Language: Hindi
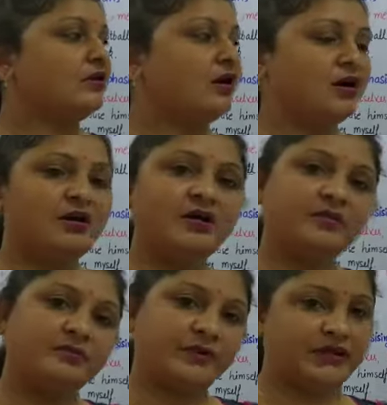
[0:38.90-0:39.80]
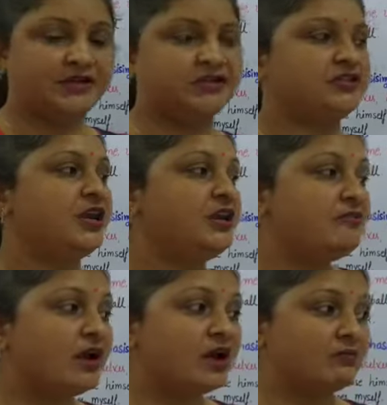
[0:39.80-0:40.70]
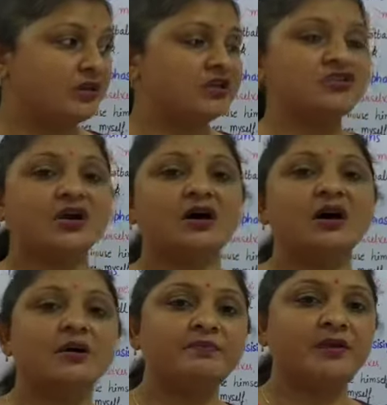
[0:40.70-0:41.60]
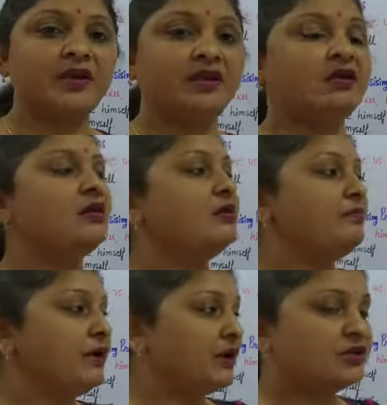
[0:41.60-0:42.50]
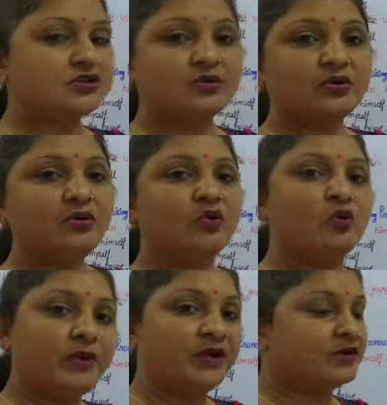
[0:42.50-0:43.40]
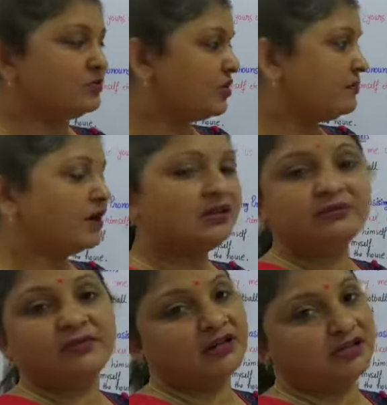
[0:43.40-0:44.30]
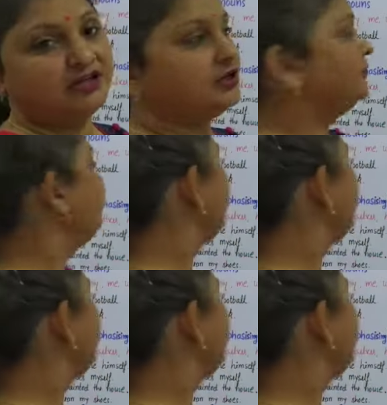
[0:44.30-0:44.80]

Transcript: हर पेरेंट्स यानी वह हमेशा अपने पेरेंट्स को ओबे करती उनकी बात मानती है